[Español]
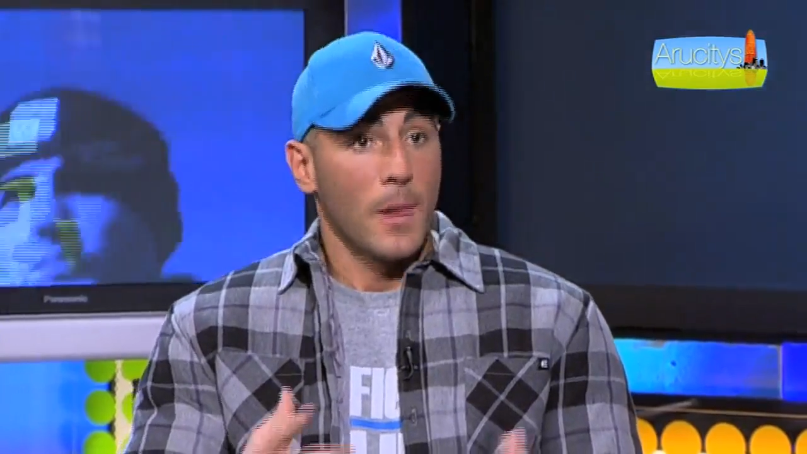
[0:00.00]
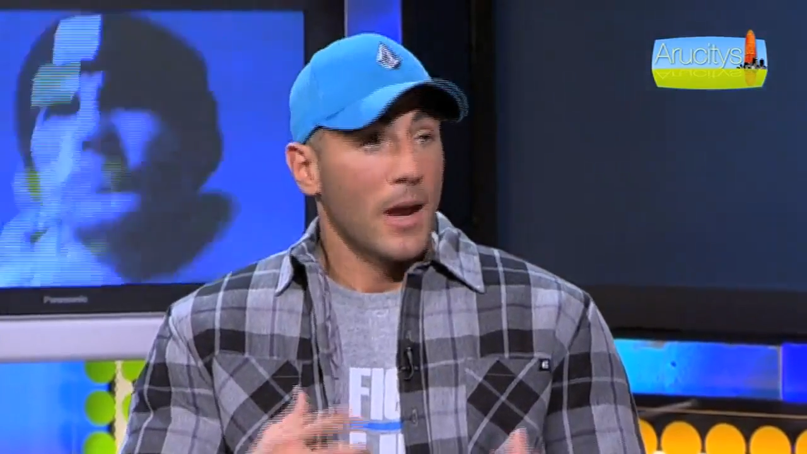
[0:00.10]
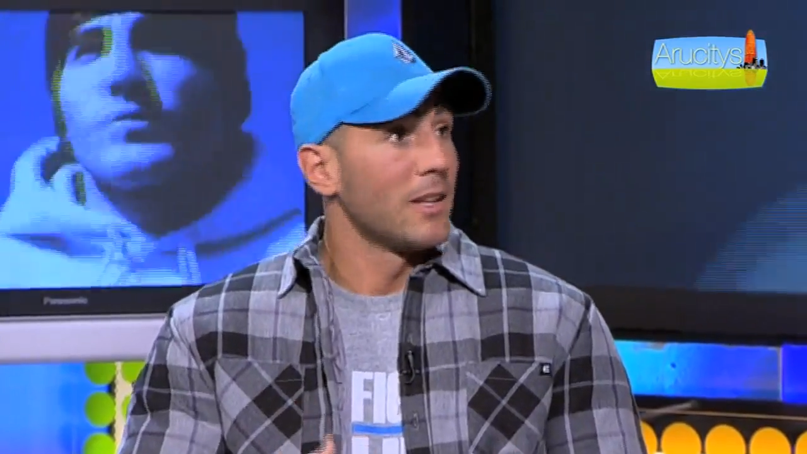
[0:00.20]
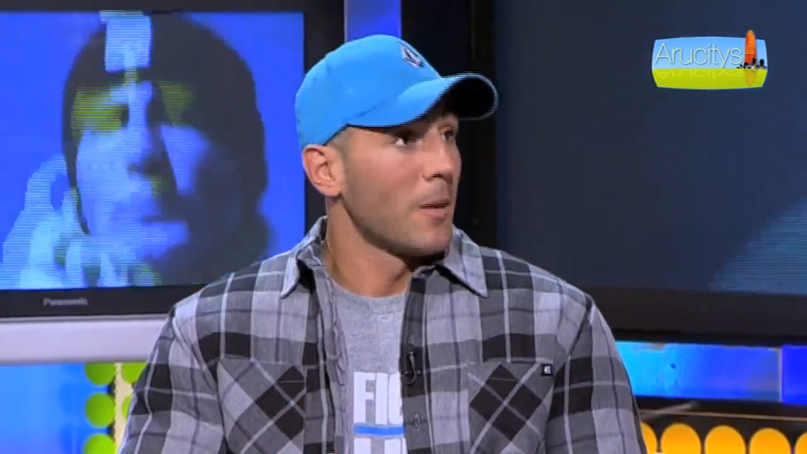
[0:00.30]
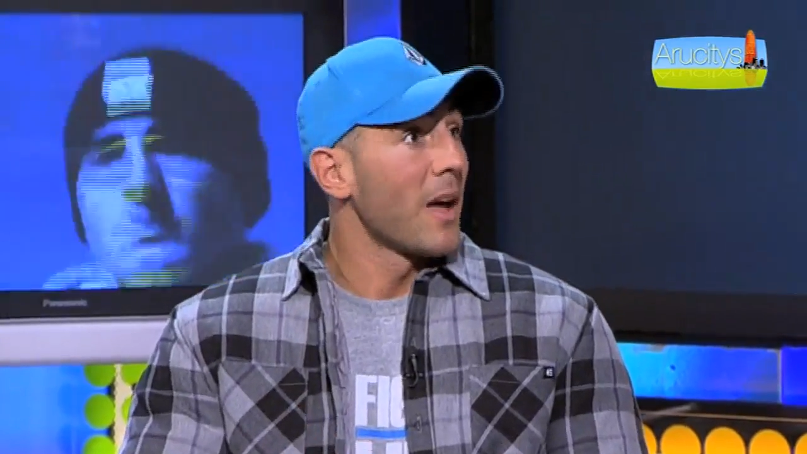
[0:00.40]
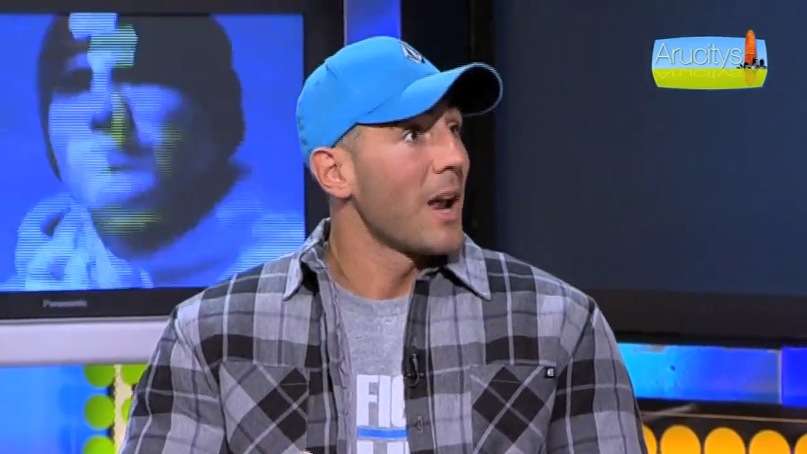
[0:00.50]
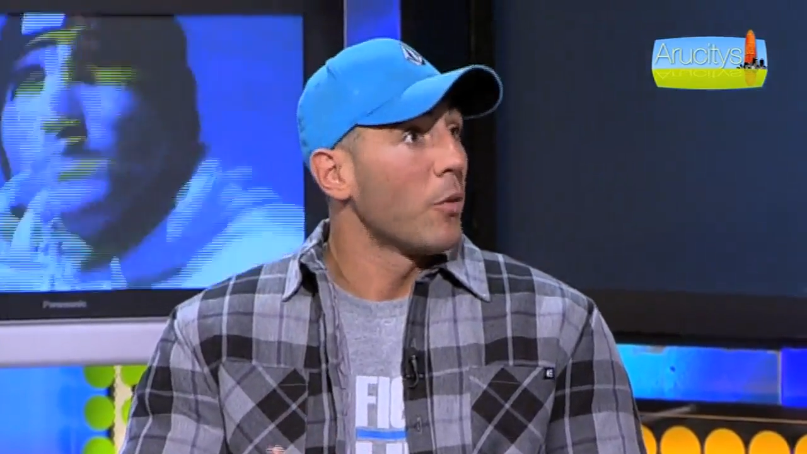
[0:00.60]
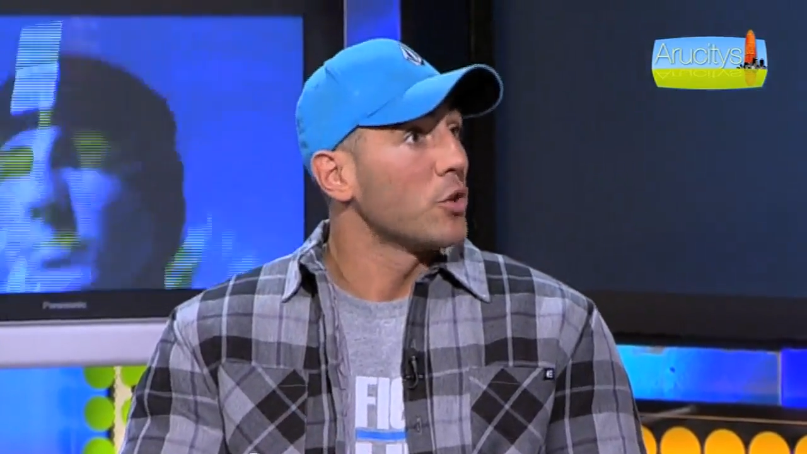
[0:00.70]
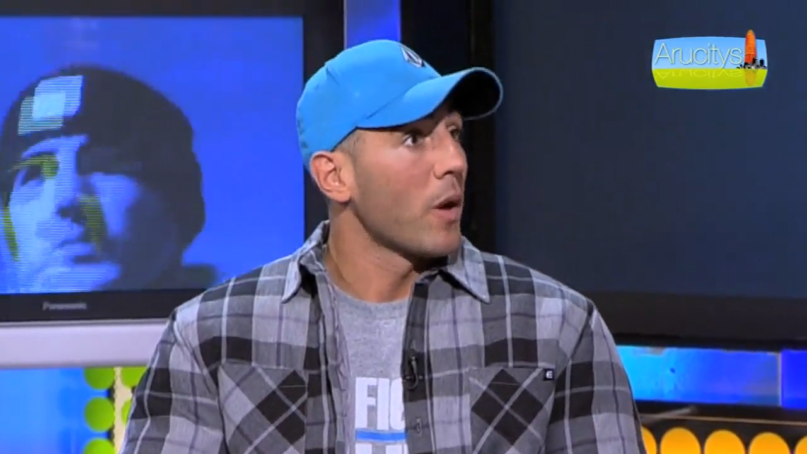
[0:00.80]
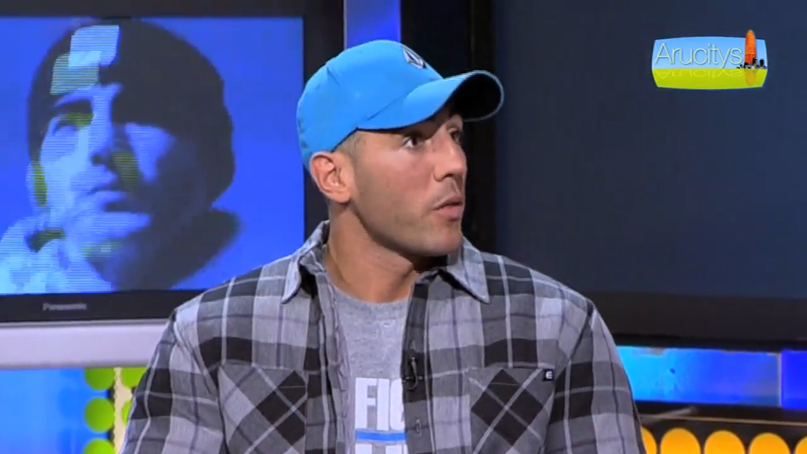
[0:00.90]
el tema de la
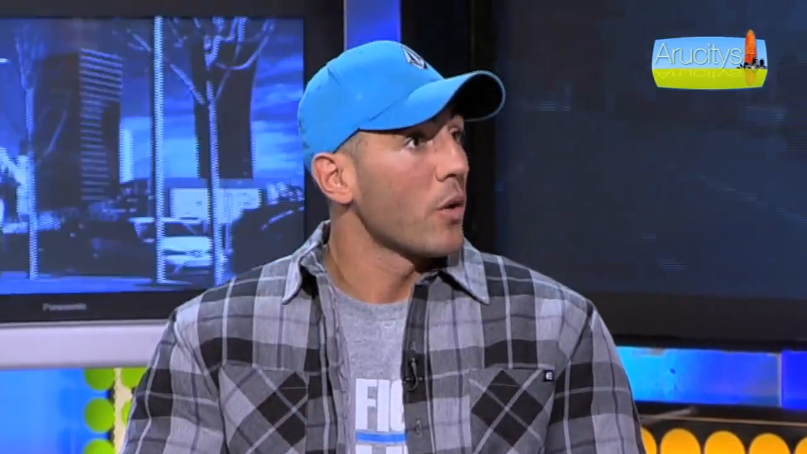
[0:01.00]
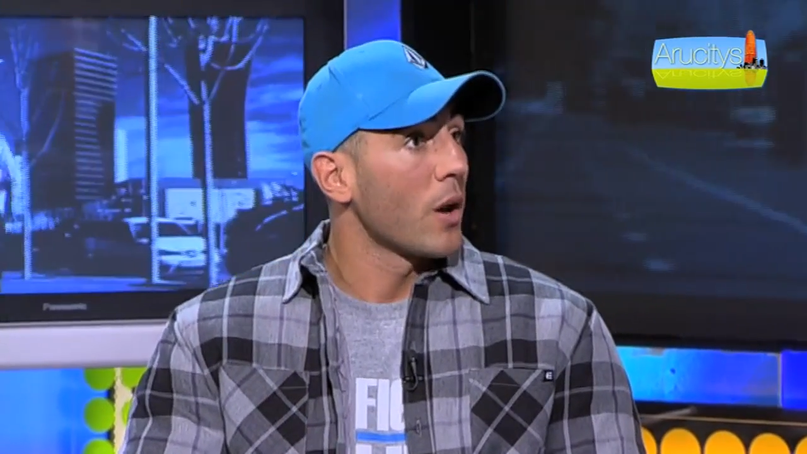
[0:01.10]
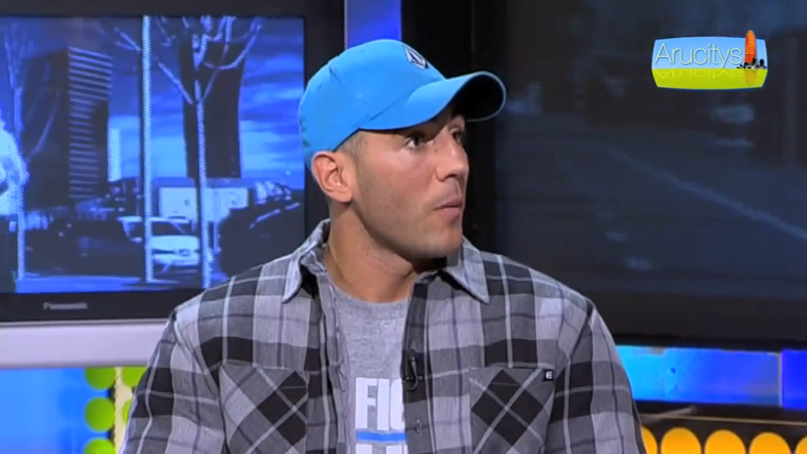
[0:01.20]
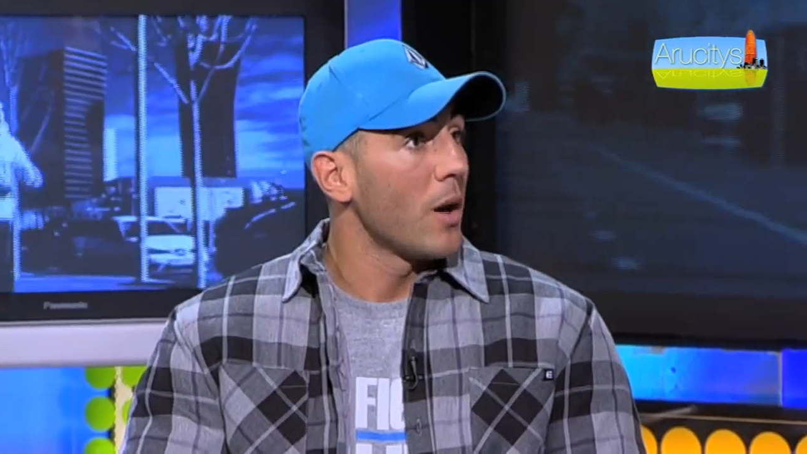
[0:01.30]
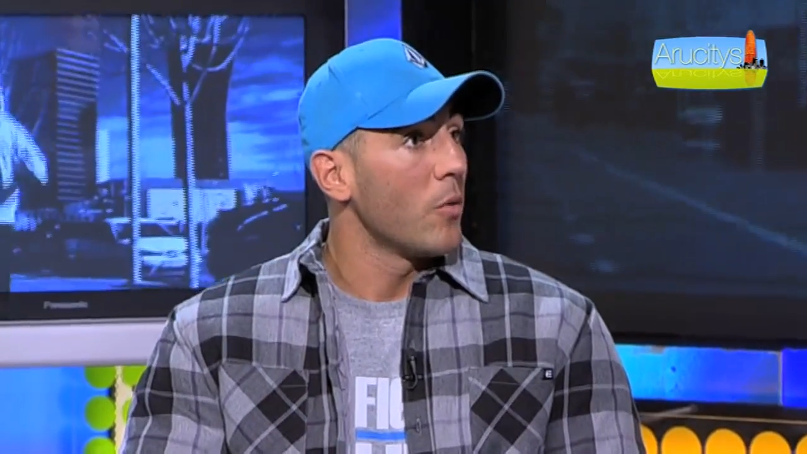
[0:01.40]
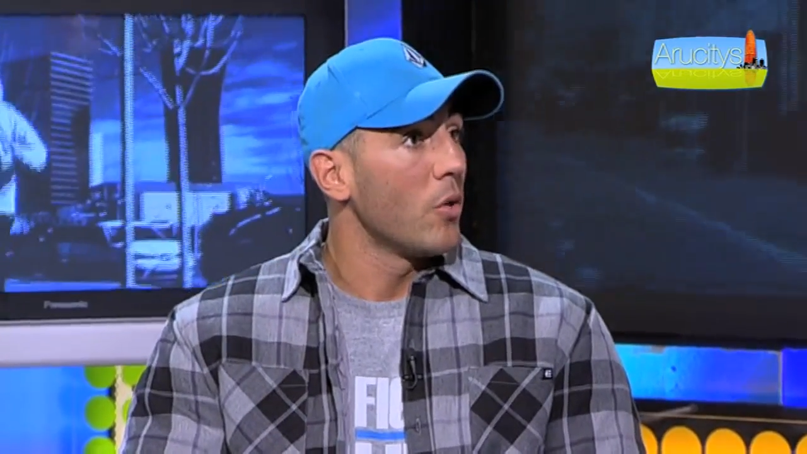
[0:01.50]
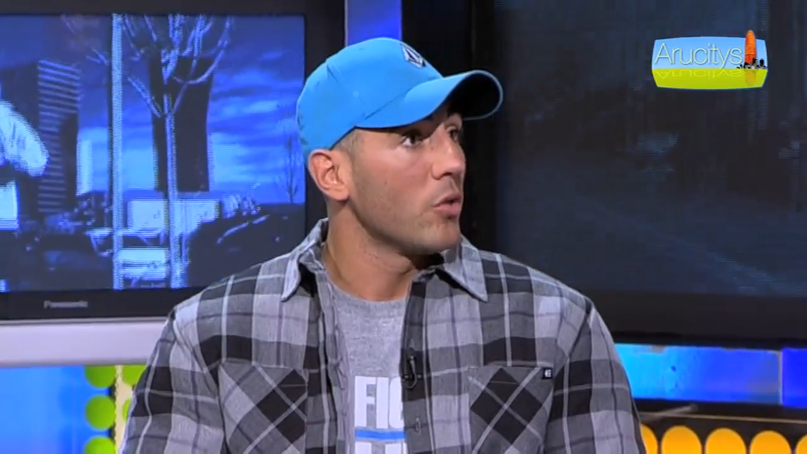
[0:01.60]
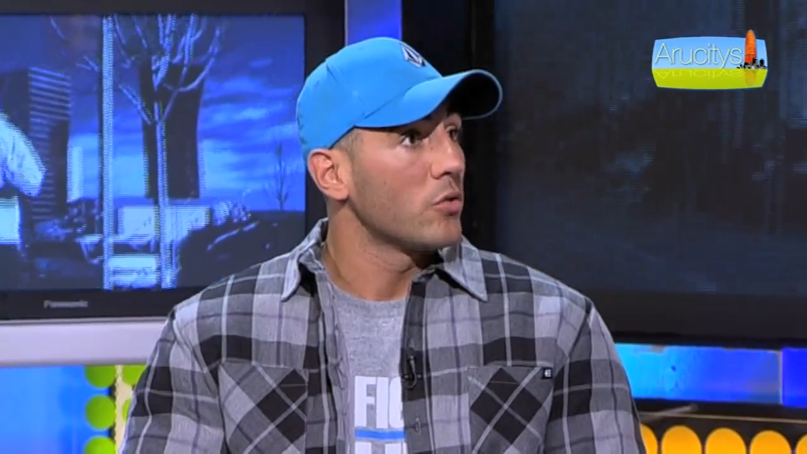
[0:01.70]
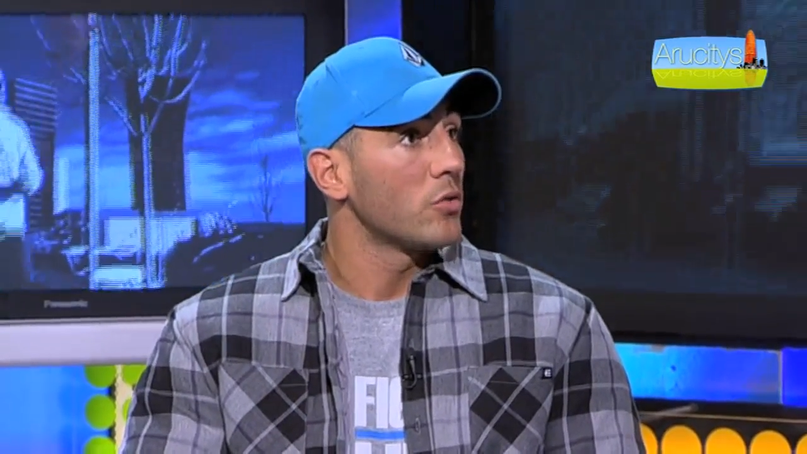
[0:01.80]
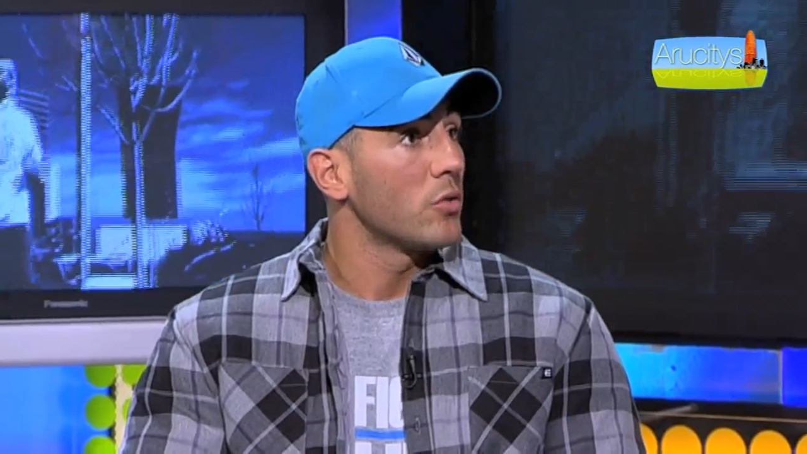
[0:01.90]
motivación que hablamos. Pero alguna